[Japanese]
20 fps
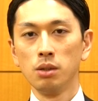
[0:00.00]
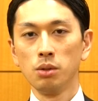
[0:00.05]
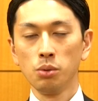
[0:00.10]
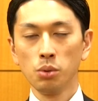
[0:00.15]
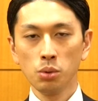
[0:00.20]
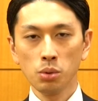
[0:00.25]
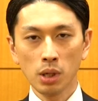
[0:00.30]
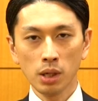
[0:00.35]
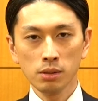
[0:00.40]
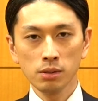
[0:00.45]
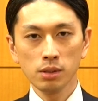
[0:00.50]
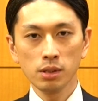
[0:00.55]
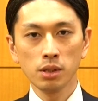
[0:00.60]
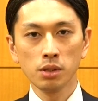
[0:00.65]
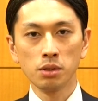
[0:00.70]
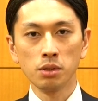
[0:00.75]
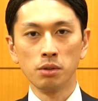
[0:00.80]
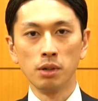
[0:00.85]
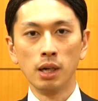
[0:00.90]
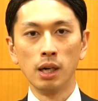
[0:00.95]
ノウハウって
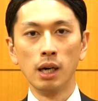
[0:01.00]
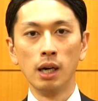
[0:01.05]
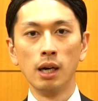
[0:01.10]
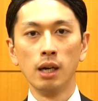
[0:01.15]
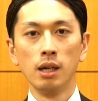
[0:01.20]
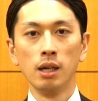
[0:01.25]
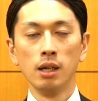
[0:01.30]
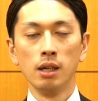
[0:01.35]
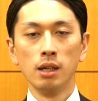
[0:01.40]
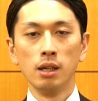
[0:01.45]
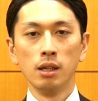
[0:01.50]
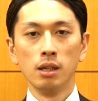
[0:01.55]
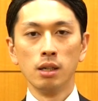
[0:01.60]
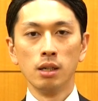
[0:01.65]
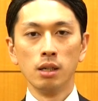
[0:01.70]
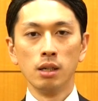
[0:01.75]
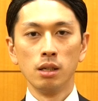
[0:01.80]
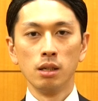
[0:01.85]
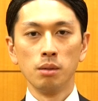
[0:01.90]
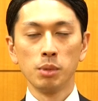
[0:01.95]
いうのは、
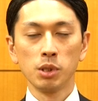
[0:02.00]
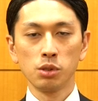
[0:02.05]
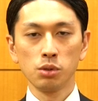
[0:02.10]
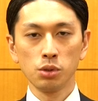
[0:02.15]
まあ、